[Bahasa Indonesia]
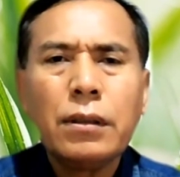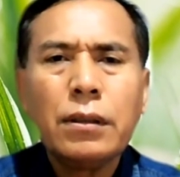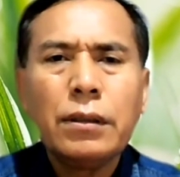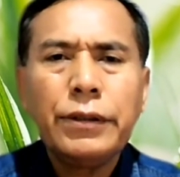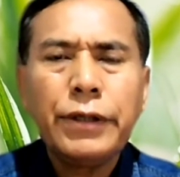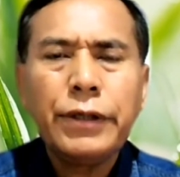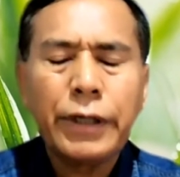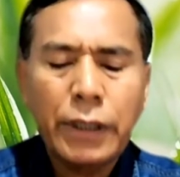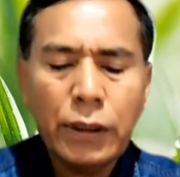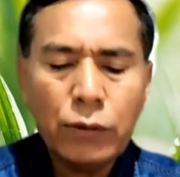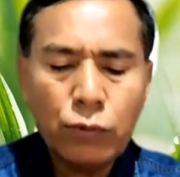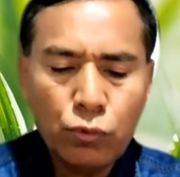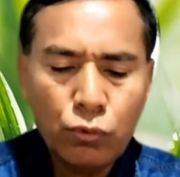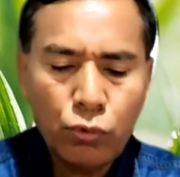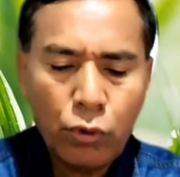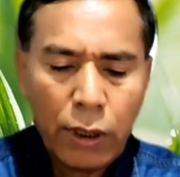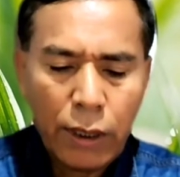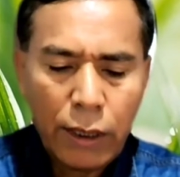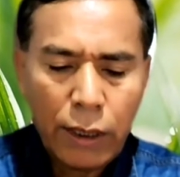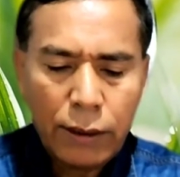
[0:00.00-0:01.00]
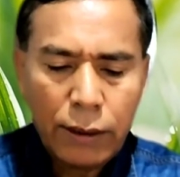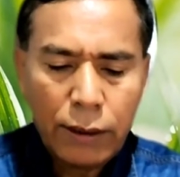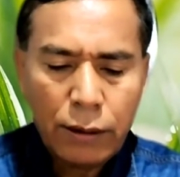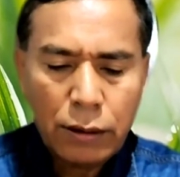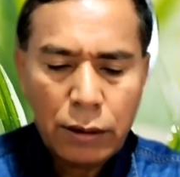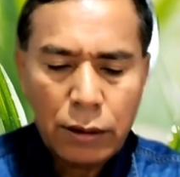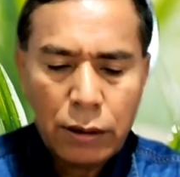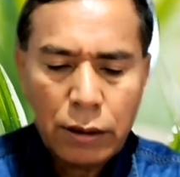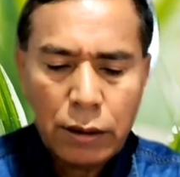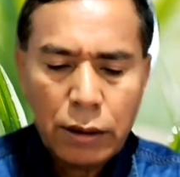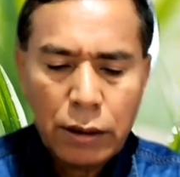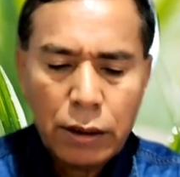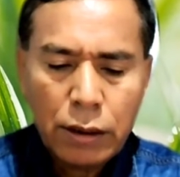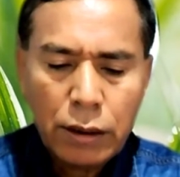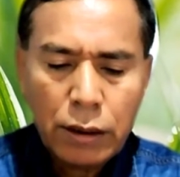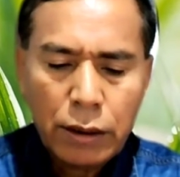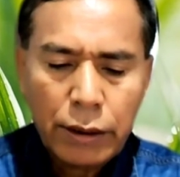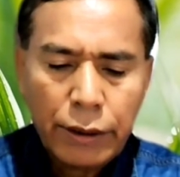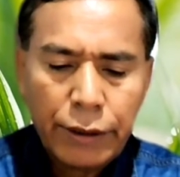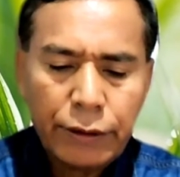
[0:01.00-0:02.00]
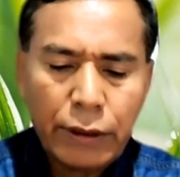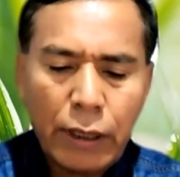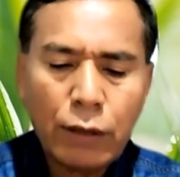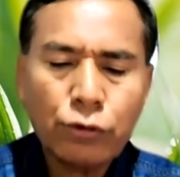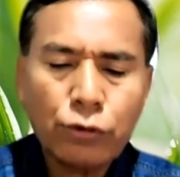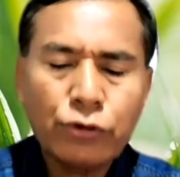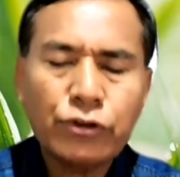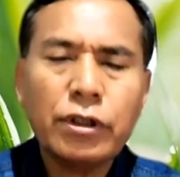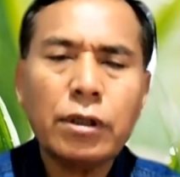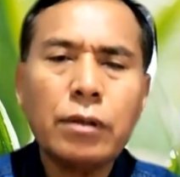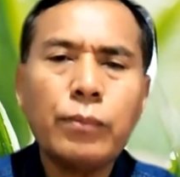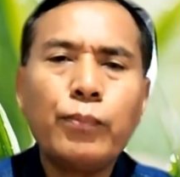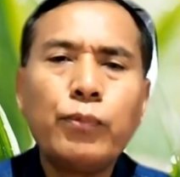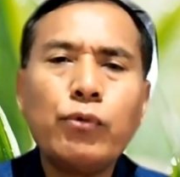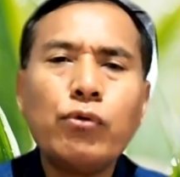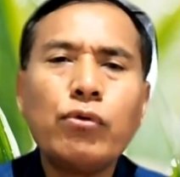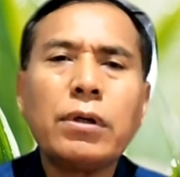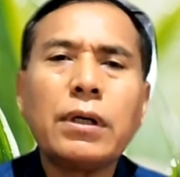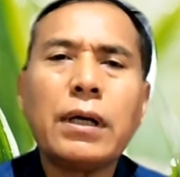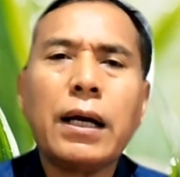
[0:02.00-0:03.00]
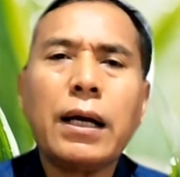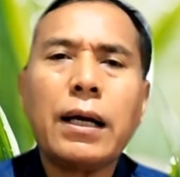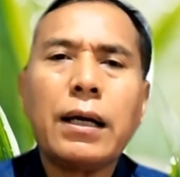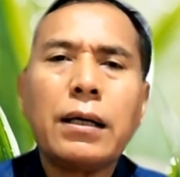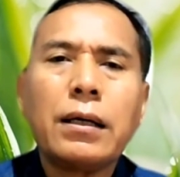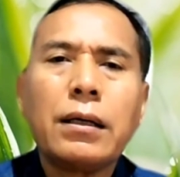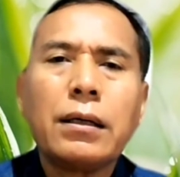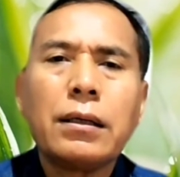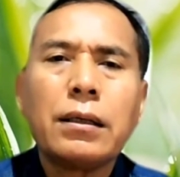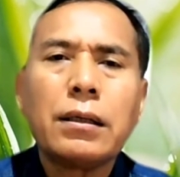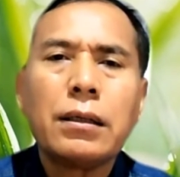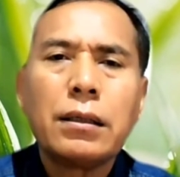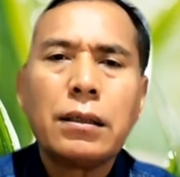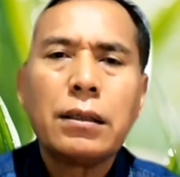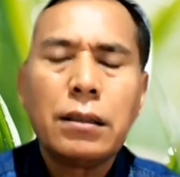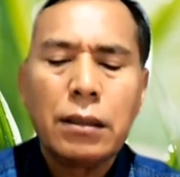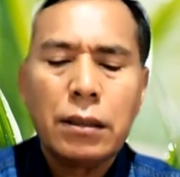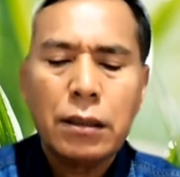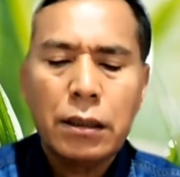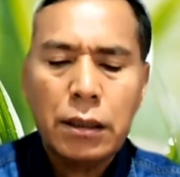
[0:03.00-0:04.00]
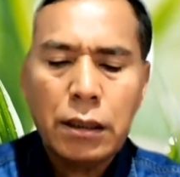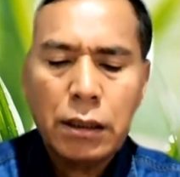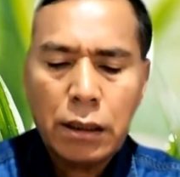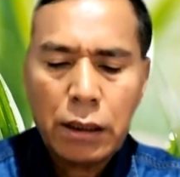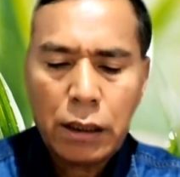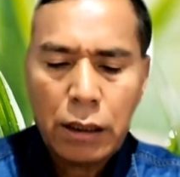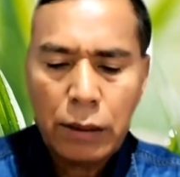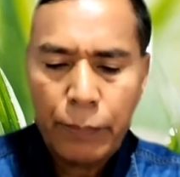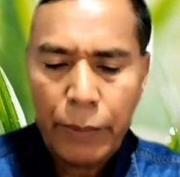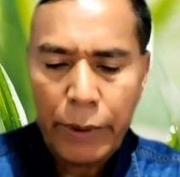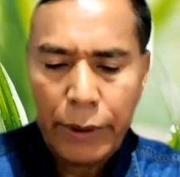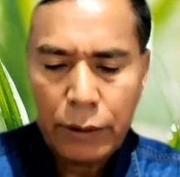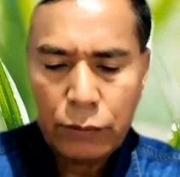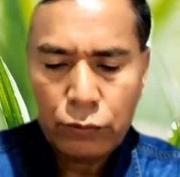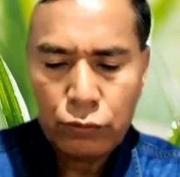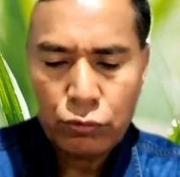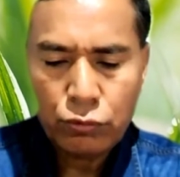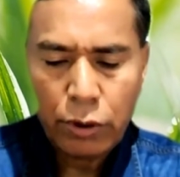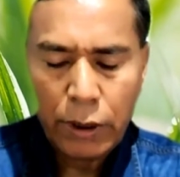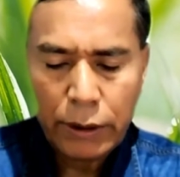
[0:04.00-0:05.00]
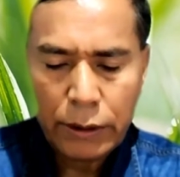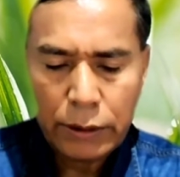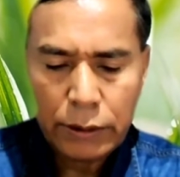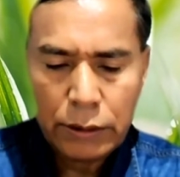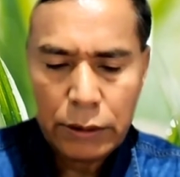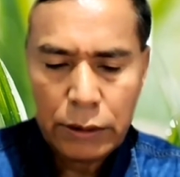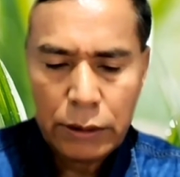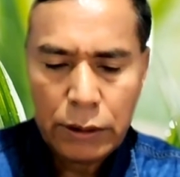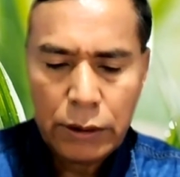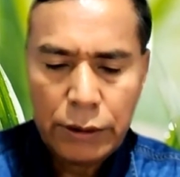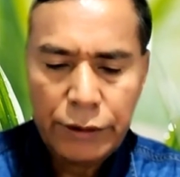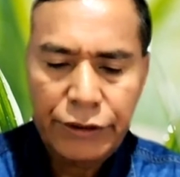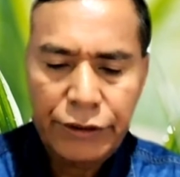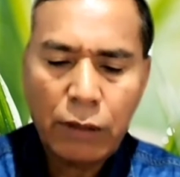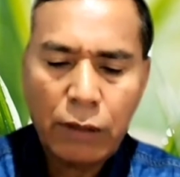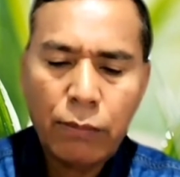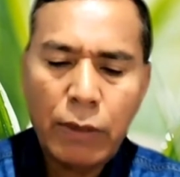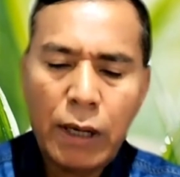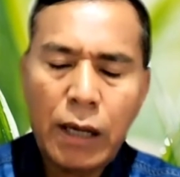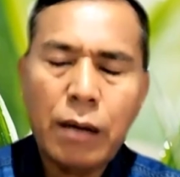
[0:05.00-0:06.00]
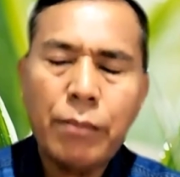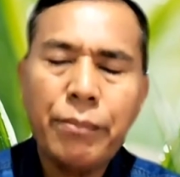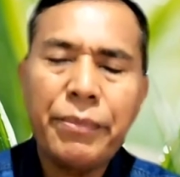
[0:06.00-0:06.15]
Yang kedua, kita harus terbuka kepada Tuhan yang maha